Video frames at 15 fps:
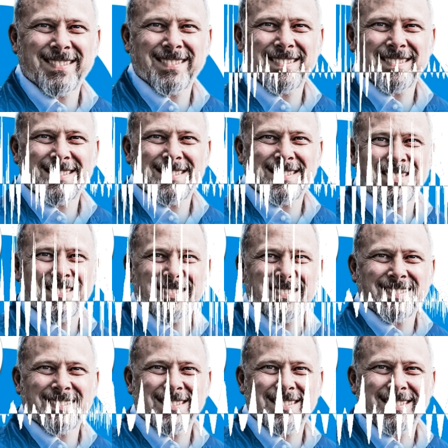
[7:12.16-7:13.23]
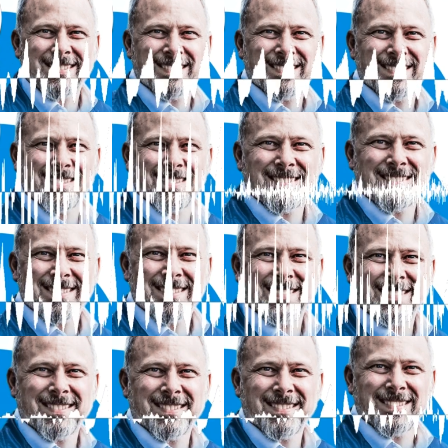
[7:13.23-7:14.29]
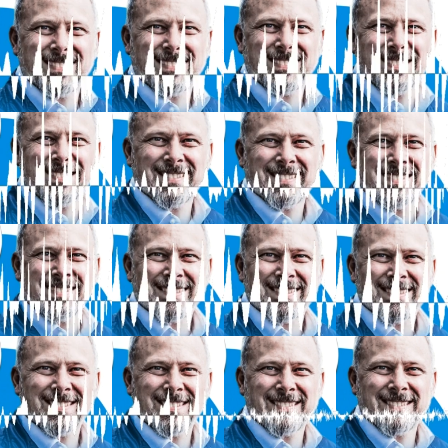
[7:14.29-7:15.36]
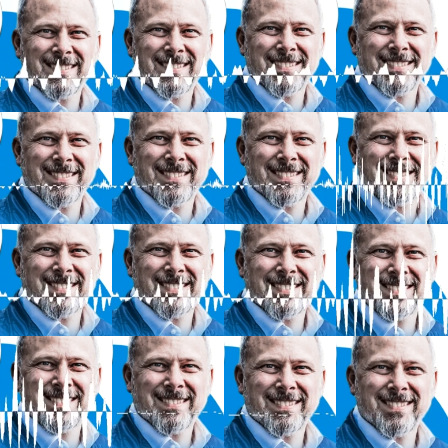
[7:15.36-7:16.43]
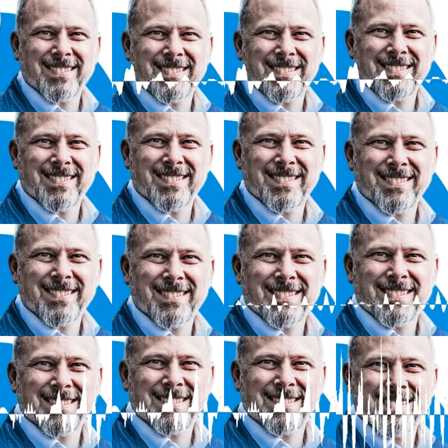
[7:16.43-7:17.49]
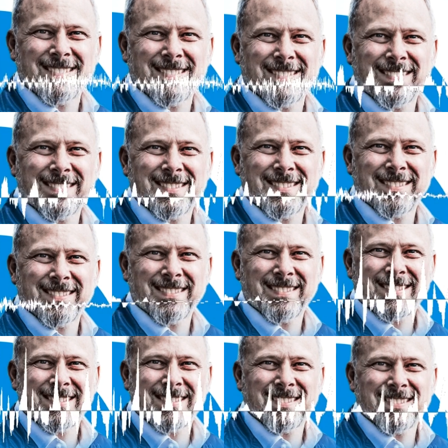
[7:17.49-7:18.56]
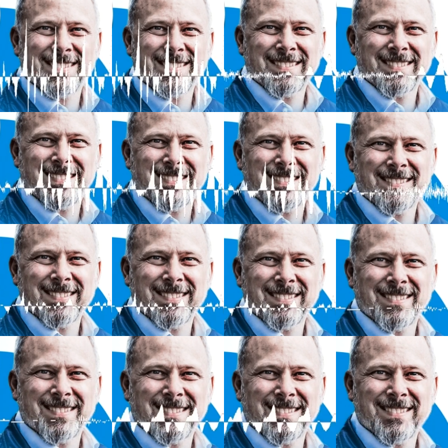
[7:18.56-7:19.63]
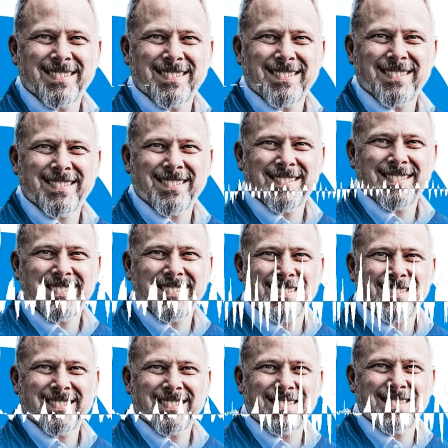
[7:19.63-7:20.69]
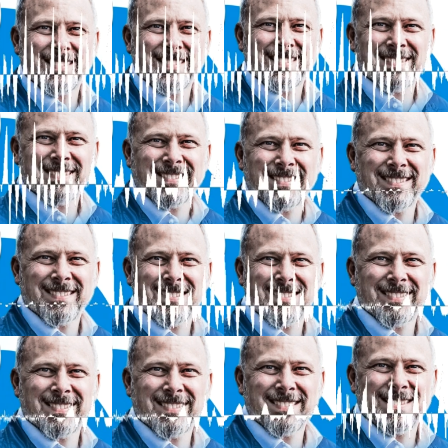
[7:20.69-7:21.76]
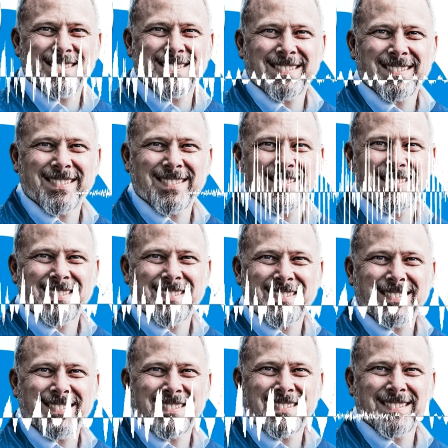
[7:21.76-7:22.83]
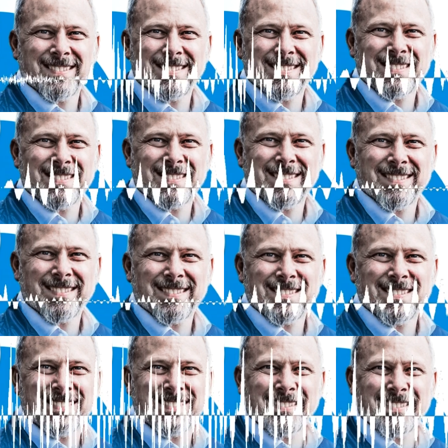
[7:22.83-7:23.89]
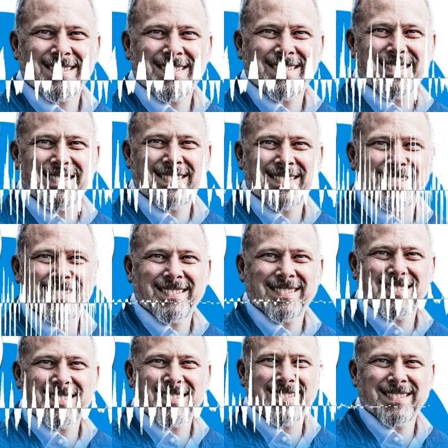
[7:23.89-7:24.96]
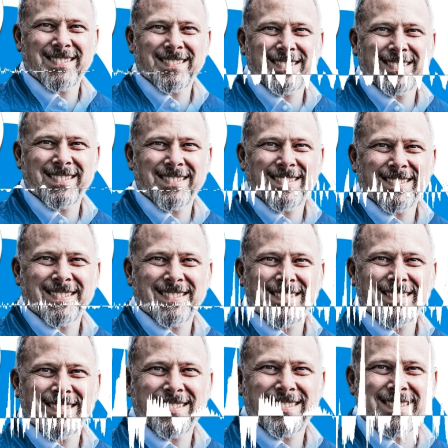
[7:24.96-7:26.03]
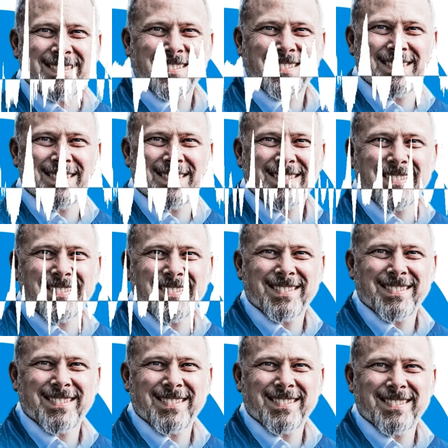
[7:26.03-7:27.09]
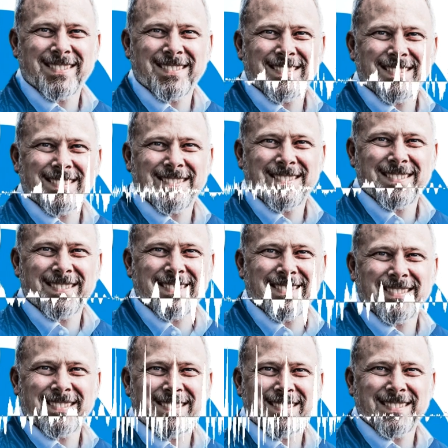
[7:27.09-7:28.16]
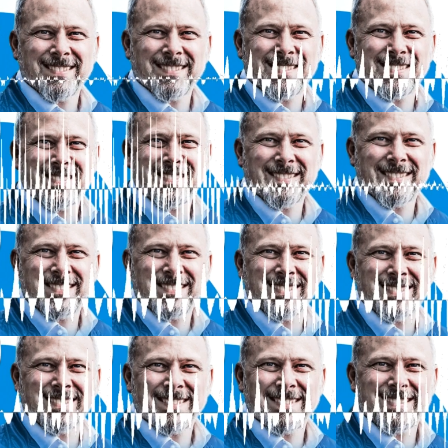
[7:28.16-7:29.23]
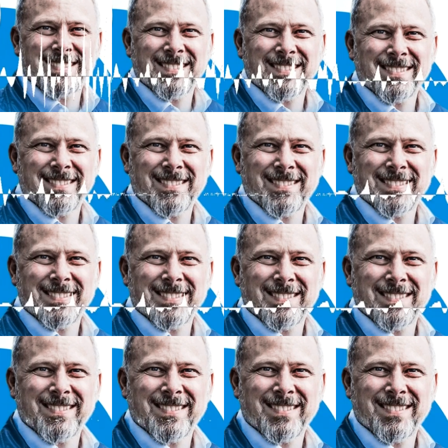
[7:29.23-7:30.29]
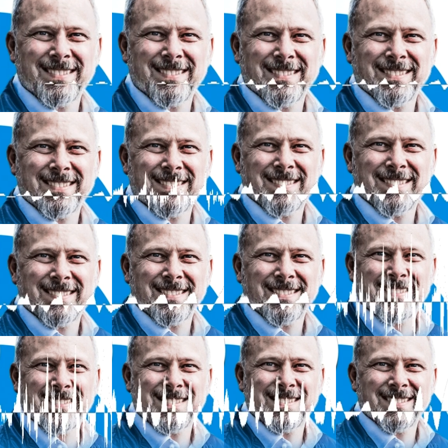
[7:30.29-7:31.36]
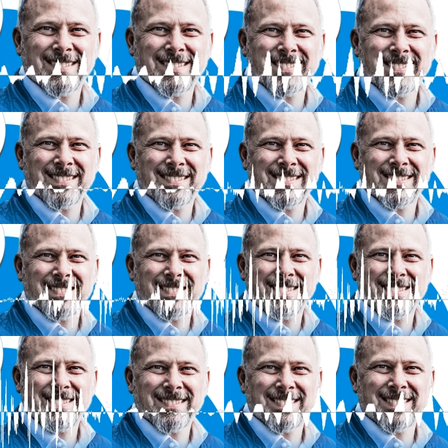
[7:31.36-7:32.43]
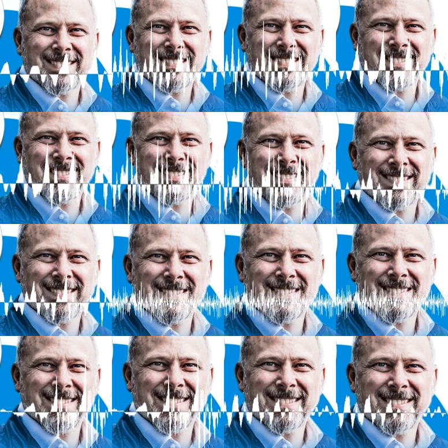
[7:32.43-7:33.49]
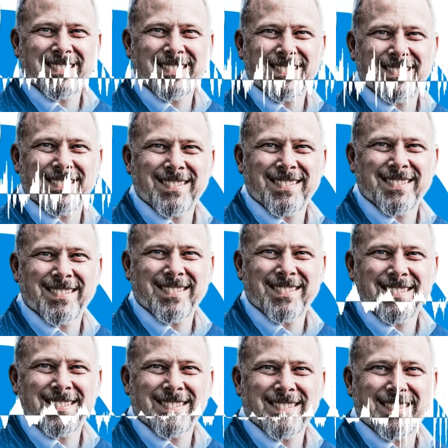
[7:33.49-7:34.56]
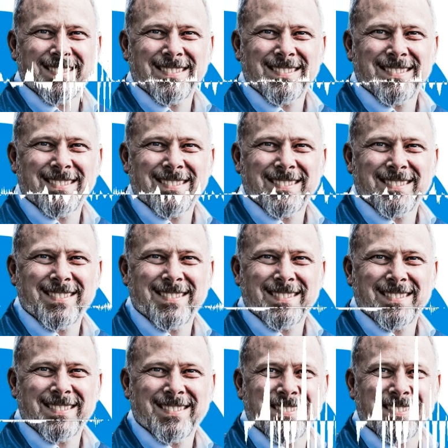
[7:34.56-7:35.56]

Ich habe ja viele Menschen, die hier zu mir hoch in den Norden kommen, die bei uns im, Hotel wohnen. Und ein Großteil der Gäste kommt eben aus Süddeutschland. Und bei denen ist es so, wenn wir dann im Coaching sind, frage ich sie ganz offen, ob sie gerne lieber in den Wald gehen möchten für Achtsamkeitsübungen, okay, ja. auf einen Spaziergang oder ob sie lieber ans Meer gehen möchten. Und dann, je nachdem, wie sie sich entscheiden, gehen wir entweder an den Strand oder wir sind im Wald unterwegs.